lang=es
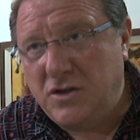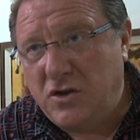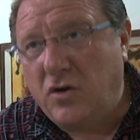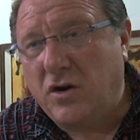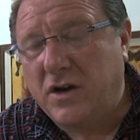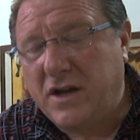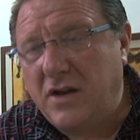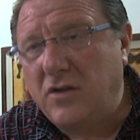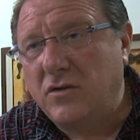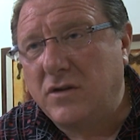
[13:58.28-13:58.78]

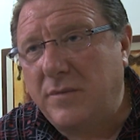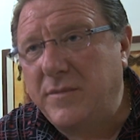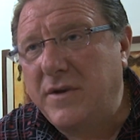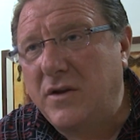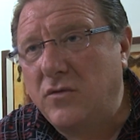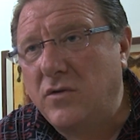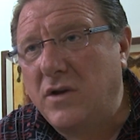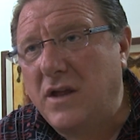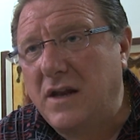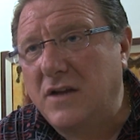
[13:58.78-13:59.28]
Yo creo
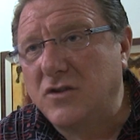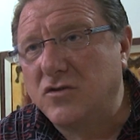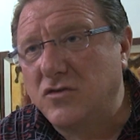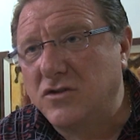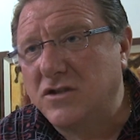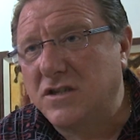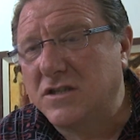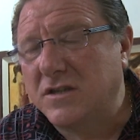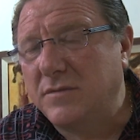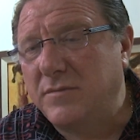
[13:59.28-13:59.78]
también una de las
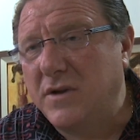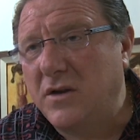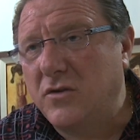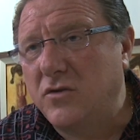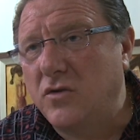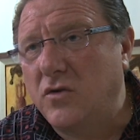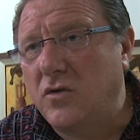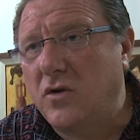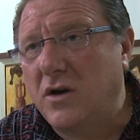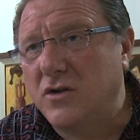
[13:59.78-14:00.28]
cosas que me
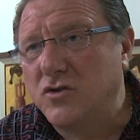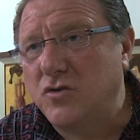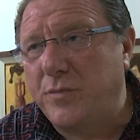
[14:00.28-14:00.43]
ayudó a